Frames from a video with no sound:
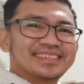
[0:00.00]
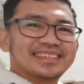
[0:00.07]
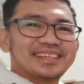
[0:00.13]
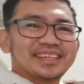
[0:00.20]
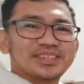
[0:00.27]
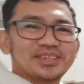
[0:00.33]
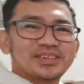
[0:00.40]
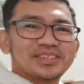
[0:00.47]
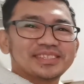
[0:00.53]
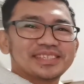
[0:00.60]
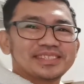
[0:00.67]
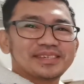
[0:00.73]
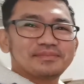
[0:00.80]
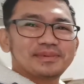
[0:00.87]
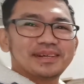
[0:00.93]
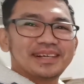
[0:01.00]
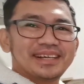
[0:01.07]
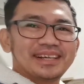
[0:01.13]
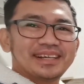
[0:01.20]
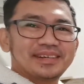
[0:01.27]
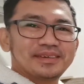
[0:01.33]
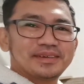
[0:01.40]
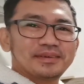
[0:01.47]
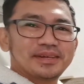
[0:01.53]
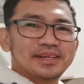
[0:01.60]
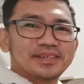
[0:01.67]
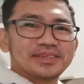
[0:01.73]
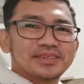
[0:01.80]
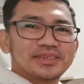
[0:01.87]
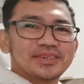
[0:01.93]
Ito, isa sa mga
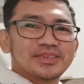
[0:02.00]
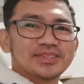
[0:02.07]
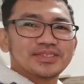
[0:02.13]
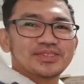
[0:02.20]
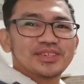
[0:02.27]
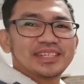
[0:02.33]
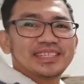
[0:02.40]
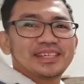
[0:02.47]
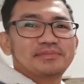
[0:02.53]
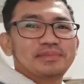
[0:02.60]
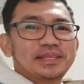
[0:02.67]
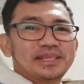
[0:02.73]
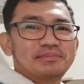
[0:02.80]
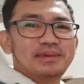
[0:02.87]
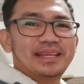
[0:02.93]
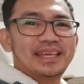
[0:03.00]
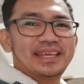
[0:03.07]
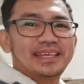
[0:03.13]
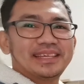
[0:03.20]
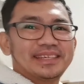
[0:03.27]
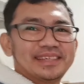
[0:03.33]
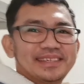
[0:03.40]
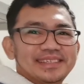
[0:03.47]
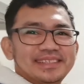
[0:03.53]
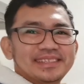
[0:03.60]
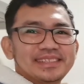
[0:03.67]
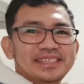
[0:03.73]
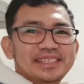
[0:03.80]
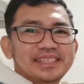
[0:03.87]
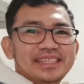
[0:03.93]
gusto rin niyang binibili.
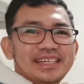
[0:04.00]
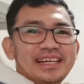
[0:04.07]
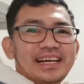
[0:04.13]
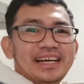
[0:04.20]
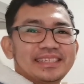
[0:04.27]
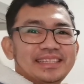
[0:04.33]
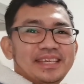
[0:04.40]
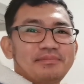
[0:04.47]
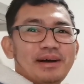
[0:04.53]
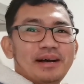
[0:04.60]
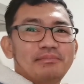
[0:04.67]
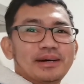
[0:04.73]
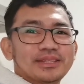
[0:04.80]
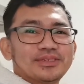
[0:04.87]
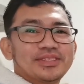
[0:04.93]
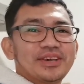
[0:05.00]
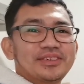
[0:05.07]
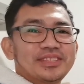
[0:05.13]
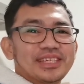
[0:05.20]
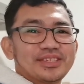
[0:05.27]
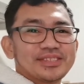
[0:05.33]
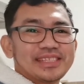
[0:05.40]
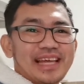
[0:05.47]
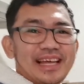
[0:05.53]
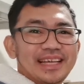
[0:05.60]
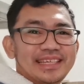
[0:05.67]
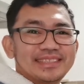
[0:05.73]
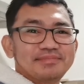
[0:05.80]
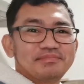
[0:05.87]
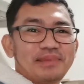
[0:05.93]
At ibabato daw niya to sa
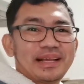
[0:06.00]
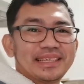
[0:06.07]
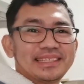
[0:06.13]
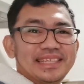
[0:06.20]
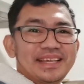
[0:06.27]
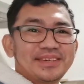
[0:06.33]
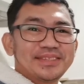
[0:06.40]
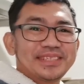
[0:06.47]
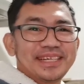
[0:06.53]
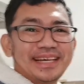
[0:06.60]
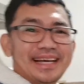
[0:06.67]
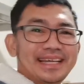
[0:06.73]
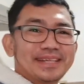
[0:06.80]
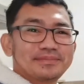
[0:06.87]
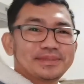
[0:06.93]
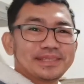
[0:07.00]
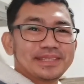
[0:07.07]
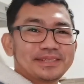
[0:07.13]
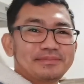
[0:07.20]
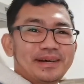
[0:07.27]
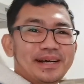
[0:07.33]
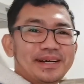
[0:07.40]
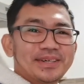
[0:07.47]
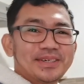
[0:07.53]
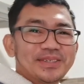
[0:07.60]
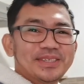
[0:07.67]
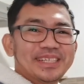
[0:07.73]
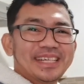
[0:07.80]
akin pag hindi ako nakahanap ng trabaho.